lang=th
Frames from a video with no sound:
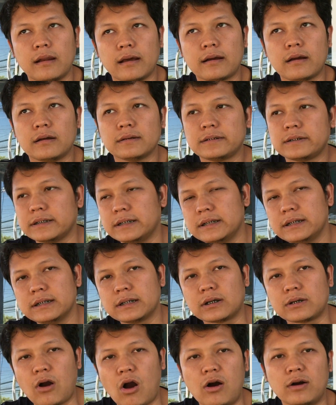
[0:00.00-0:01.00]
แล้วก็ซื้อ
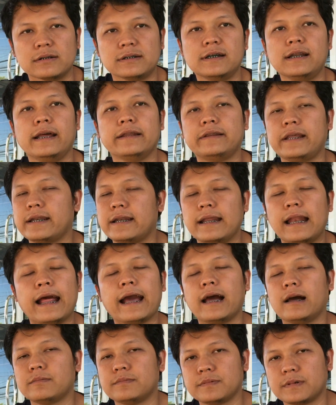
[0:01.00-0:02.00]
กล่องซื้ออะไรติดนี่แห
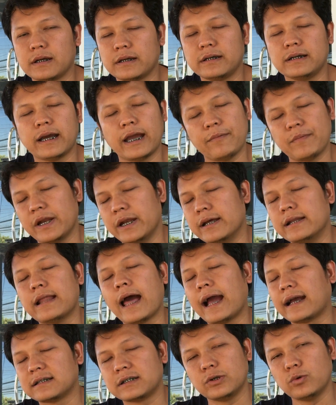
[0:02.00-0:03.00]
ละครับ ก็คือให้มันเดิน
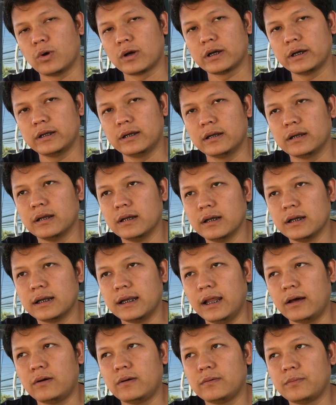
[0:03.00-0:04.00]
ทางสะดวกขึ้น
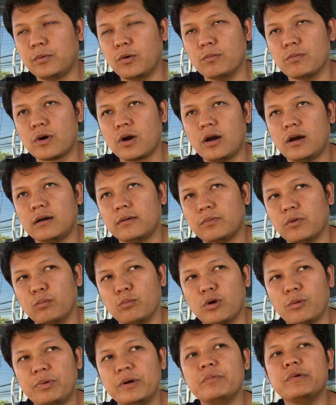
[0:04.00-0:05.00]
แล้วผมก็ผ
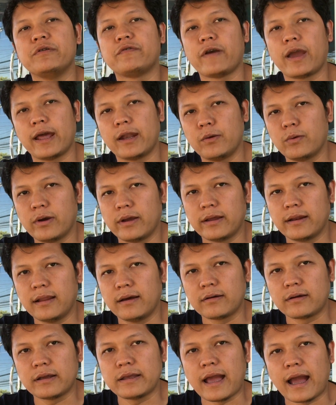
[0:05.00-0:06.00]
มก็เพิ่งมีแฟนด้วย
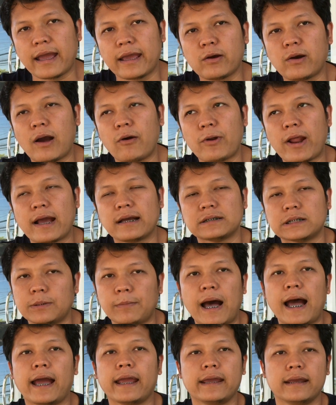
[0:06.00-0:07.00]
แล้วก็อยากให้เขานั่งส
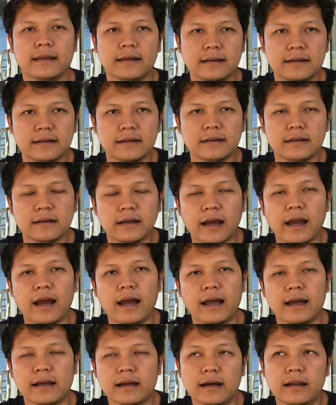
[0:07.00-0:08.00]
บายอ่า
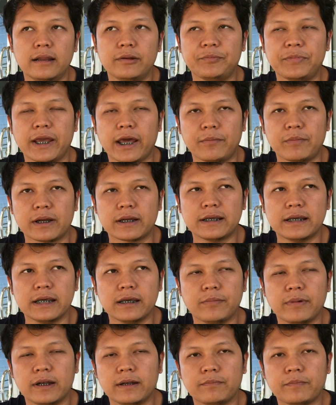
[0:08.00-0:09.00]
ก็เลยเปลี่ยนมา
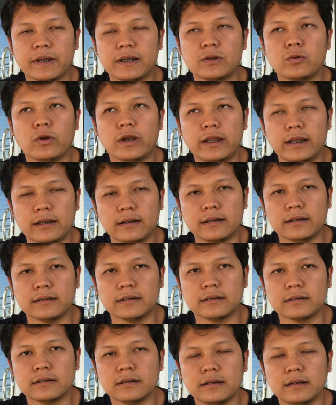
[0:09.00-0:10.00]
ขี่เป็นเป็นทัวริง
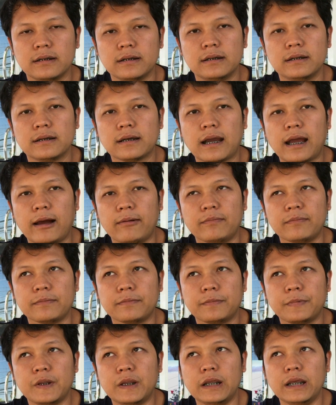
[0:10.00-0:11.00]
ครับ
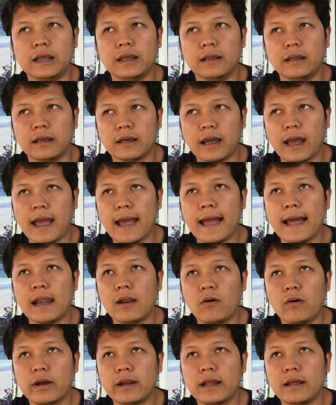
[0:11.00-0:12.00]
ขี่ห้า
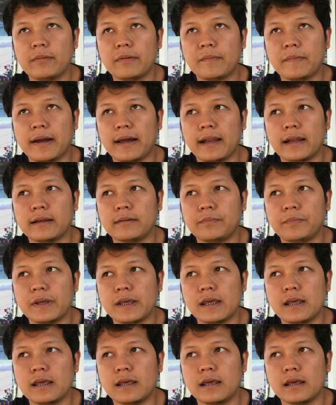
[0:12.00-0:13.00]
ร้อยได้ประมาณ
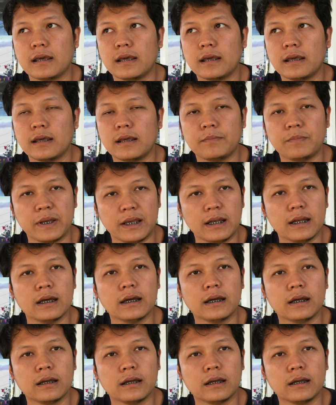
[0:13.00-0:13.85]
ปี ปีหน